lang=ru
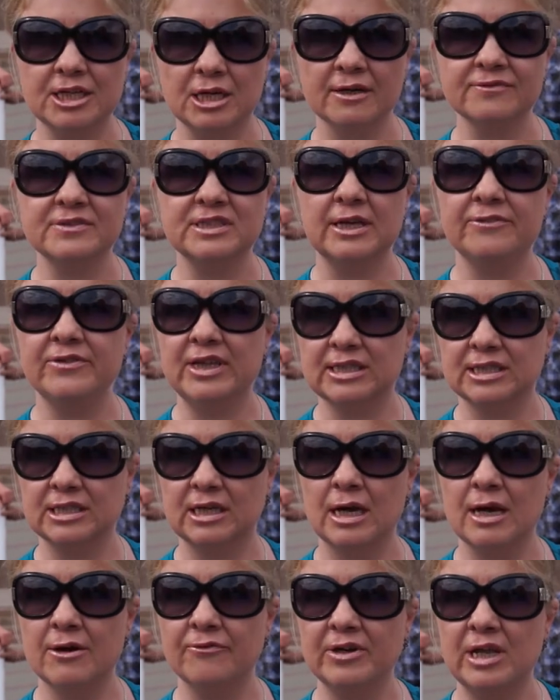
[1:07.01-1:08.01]
как в
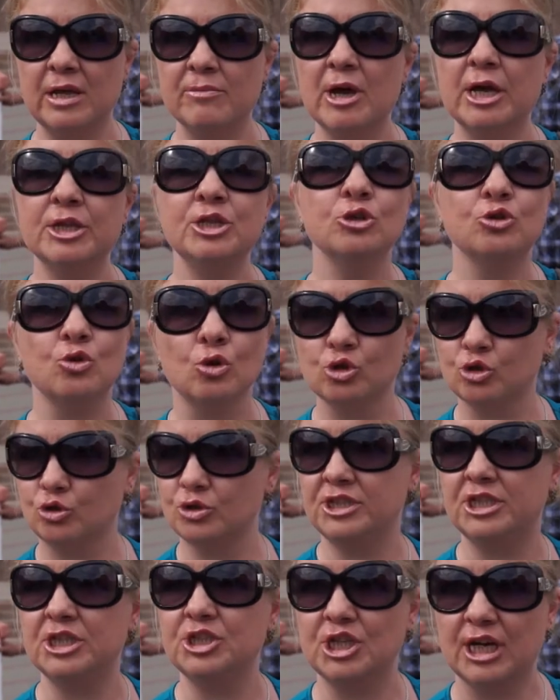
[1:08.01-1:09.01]
советское время, а не то, что
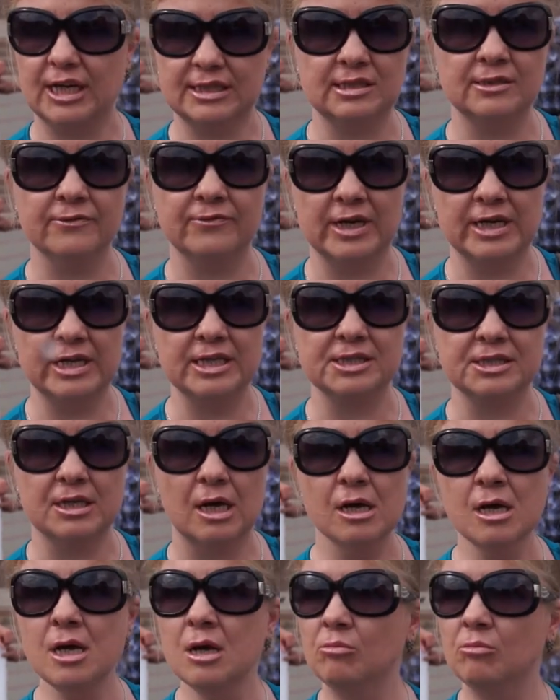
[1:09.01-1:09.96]
сейчас творится.